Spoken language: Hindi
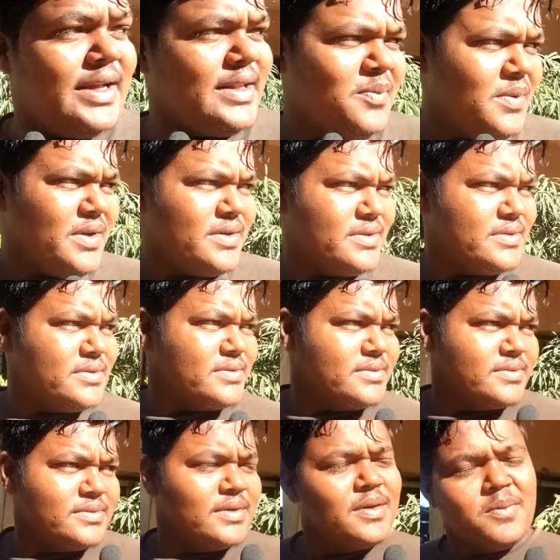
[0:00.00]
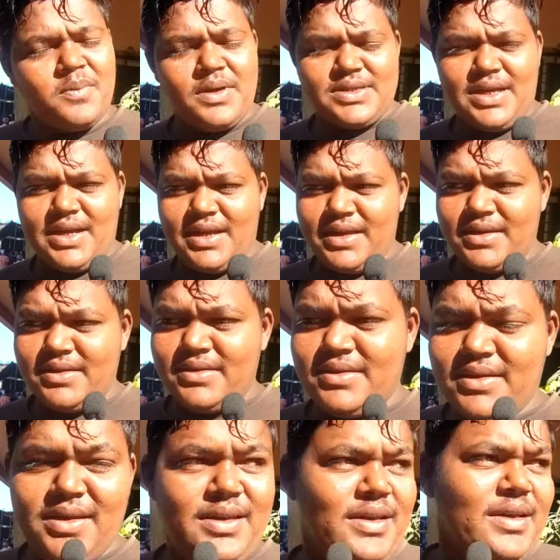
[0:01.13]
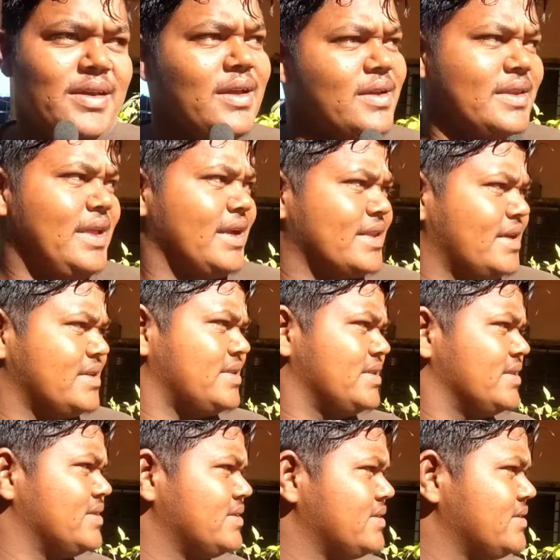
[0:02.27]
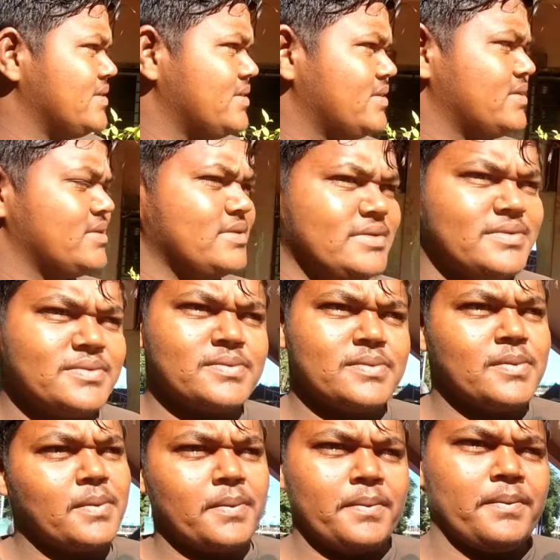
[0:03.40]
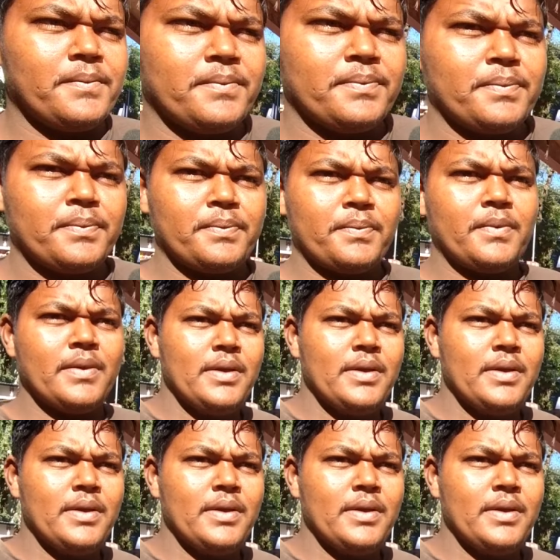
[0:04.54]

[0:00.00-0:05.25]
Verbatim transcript: एक नंबर मजा आया मजा आया देखनी चाहिए देखना चाहिए देखनी चाहिए रेटिंग हम्म।